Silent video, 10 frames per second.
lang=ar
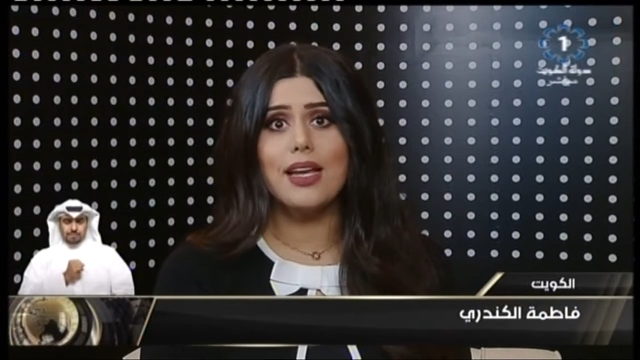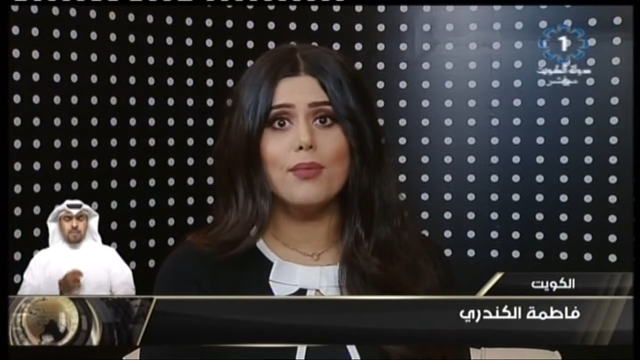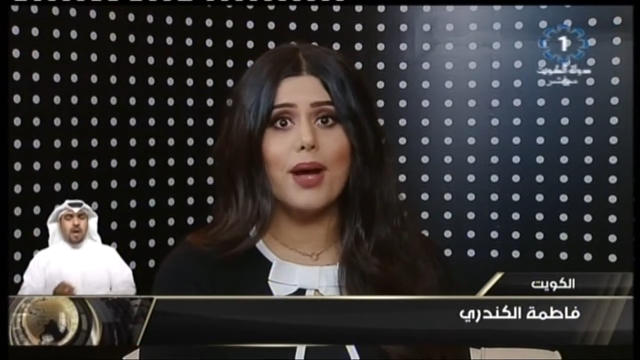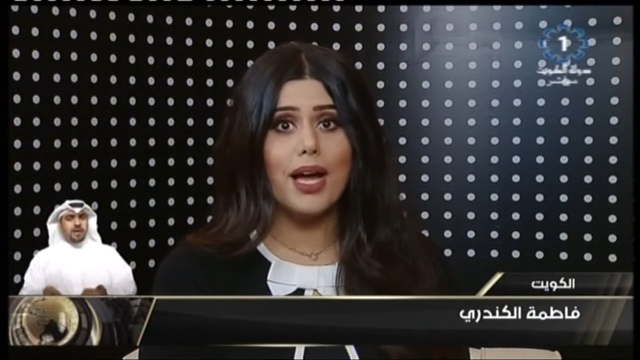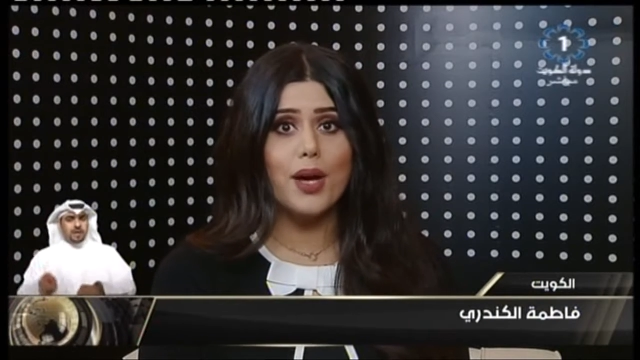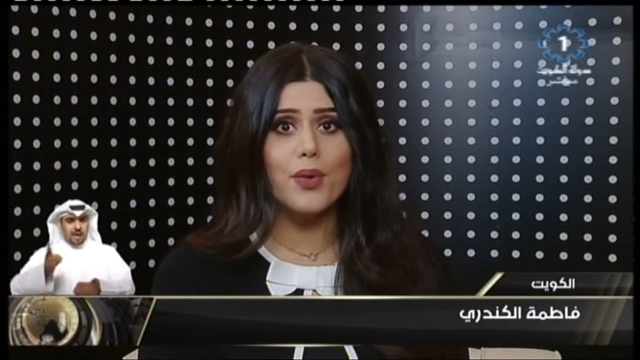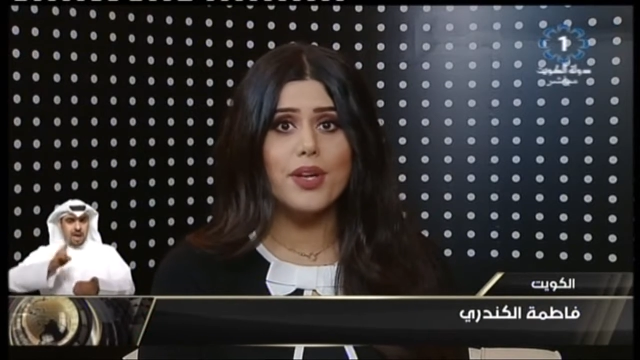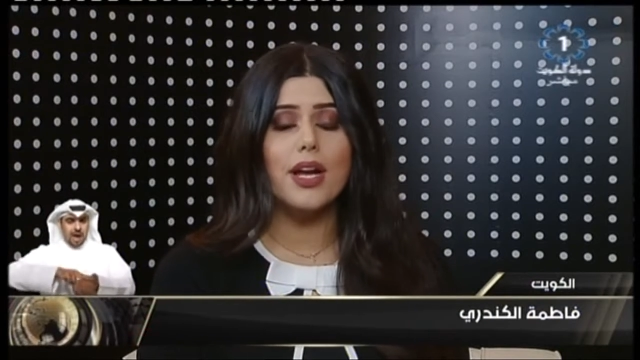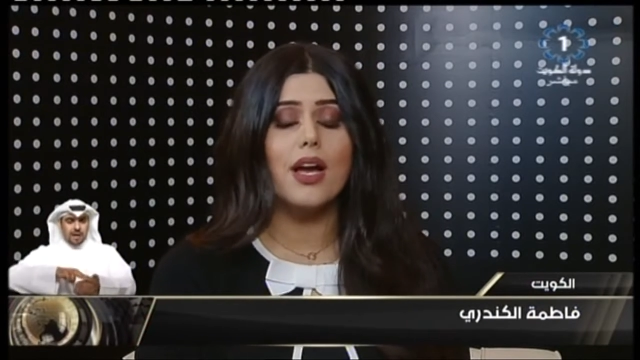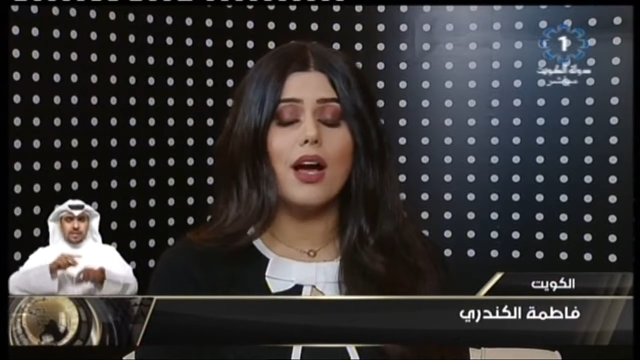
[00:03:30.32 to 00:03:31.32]
المحاور
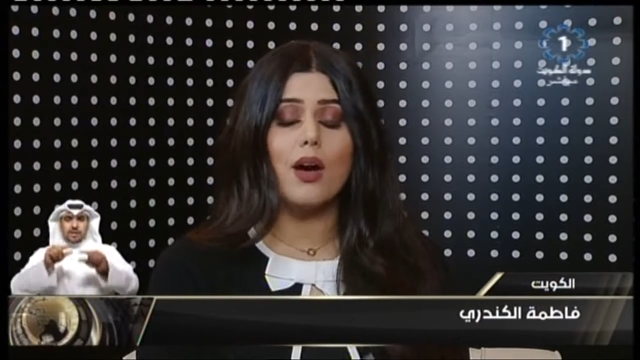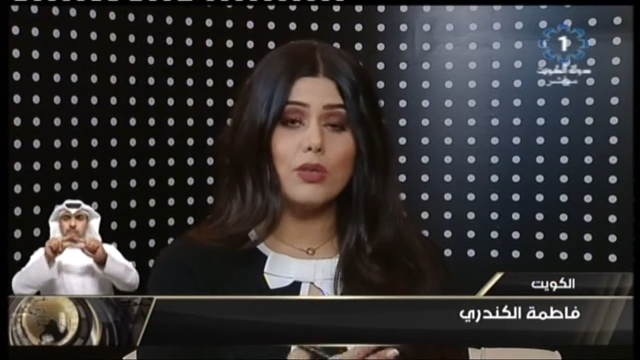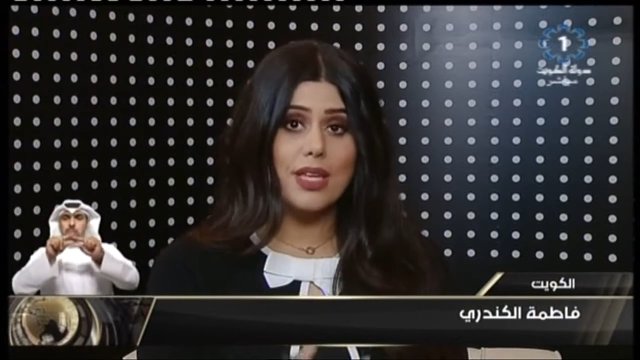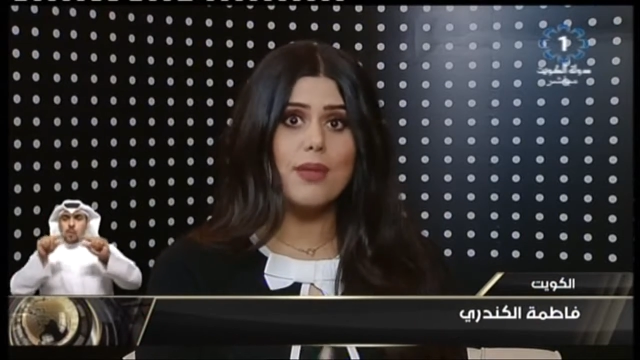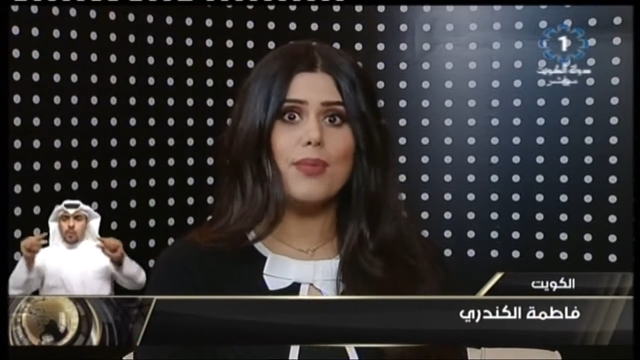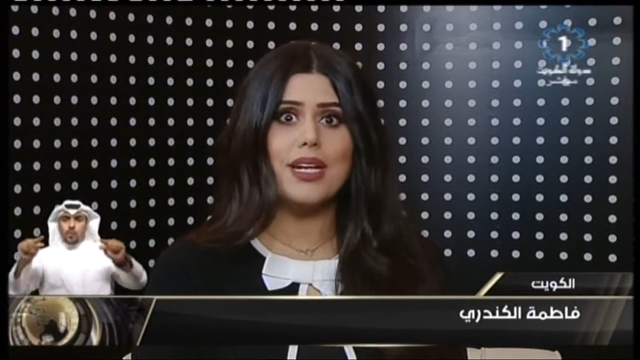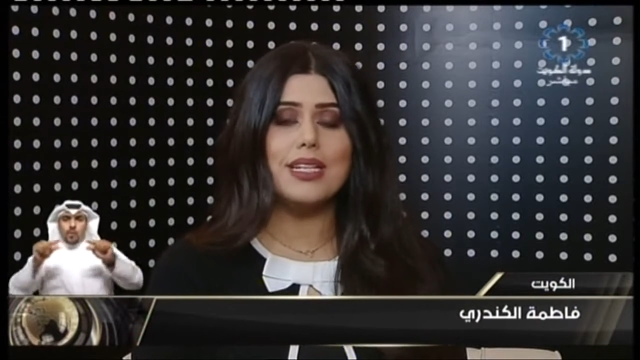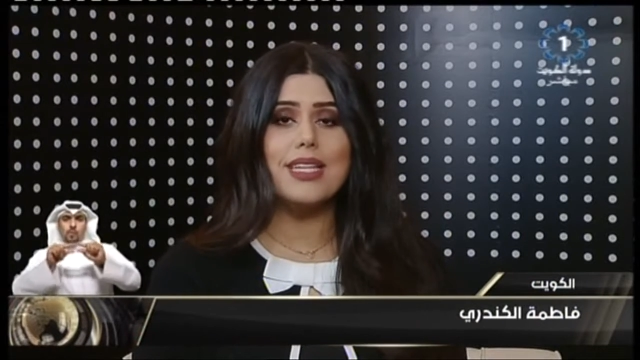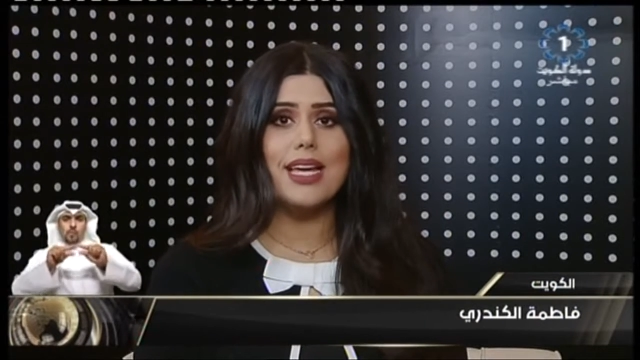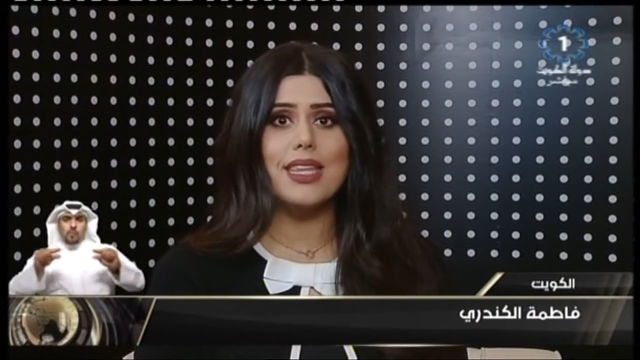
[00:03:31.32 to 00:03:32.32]
أو
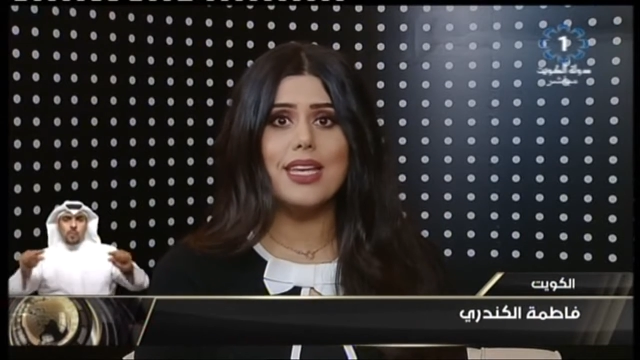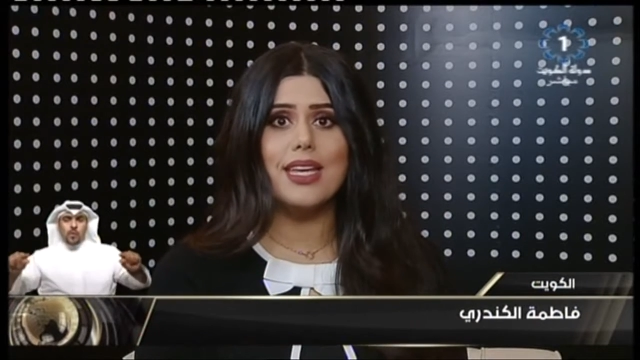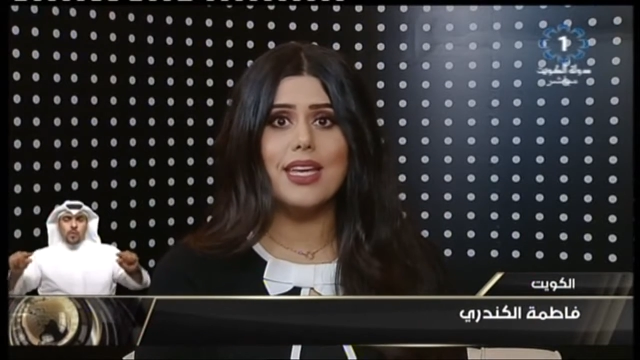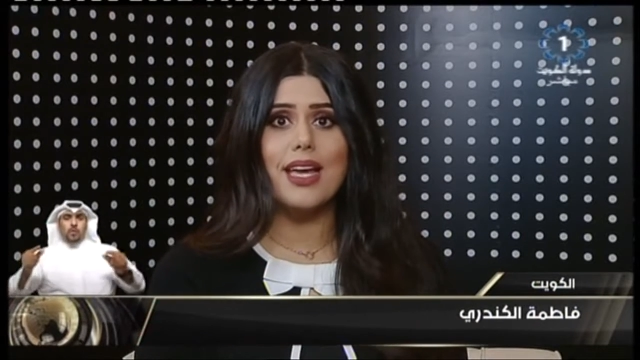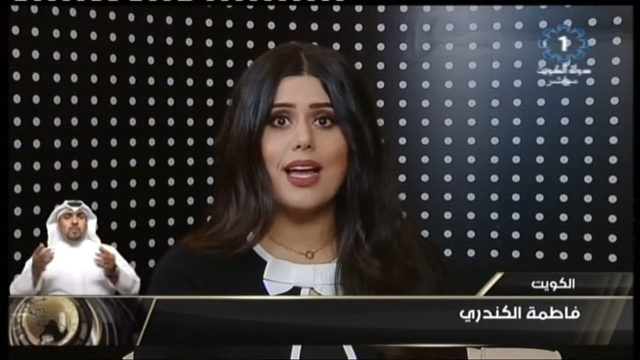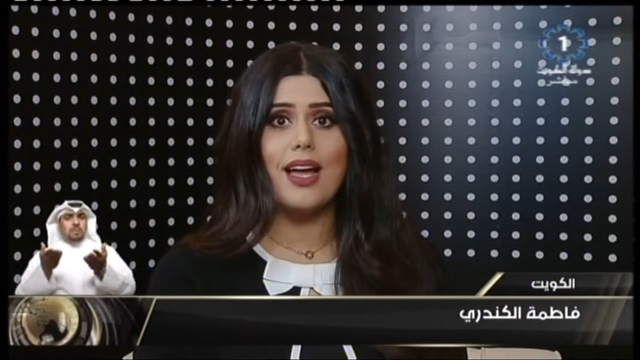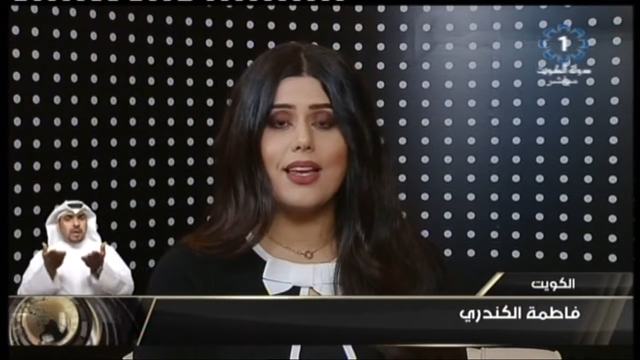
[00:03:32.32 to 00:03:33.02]
تضمنت هذه